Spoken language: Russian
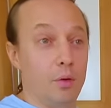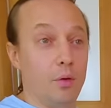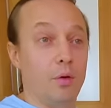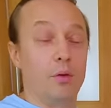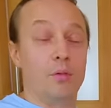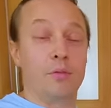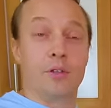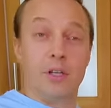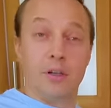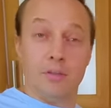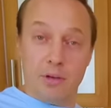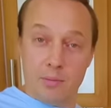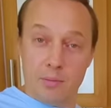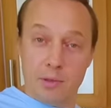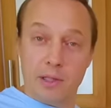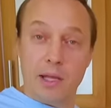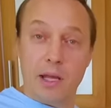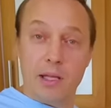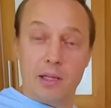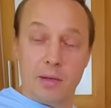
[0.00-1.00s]
Но в те
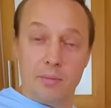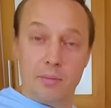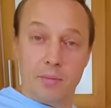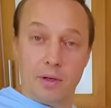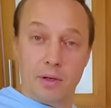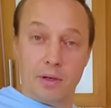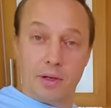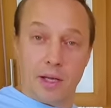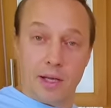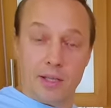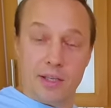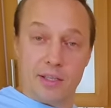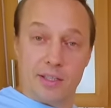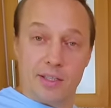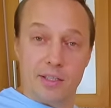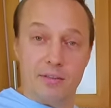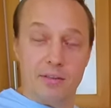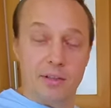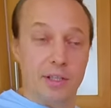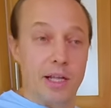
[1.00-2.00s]
времена, там, э,
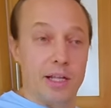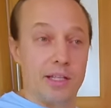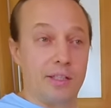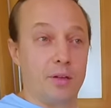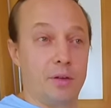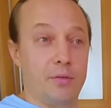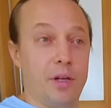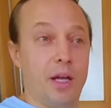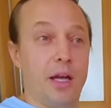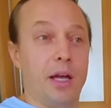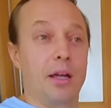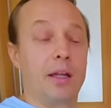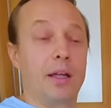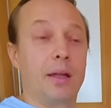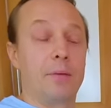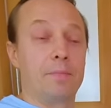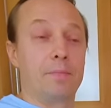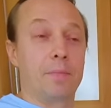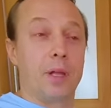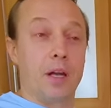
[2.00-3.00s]
конец 19
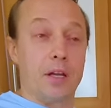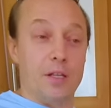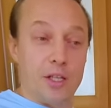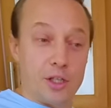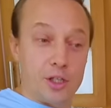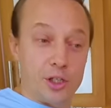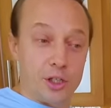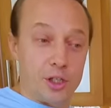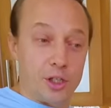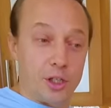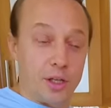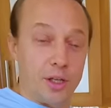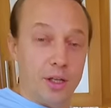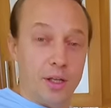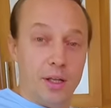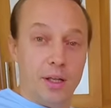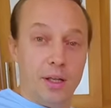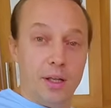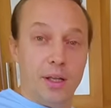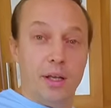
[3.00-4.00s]
века, конечно
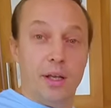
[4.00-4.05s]
же,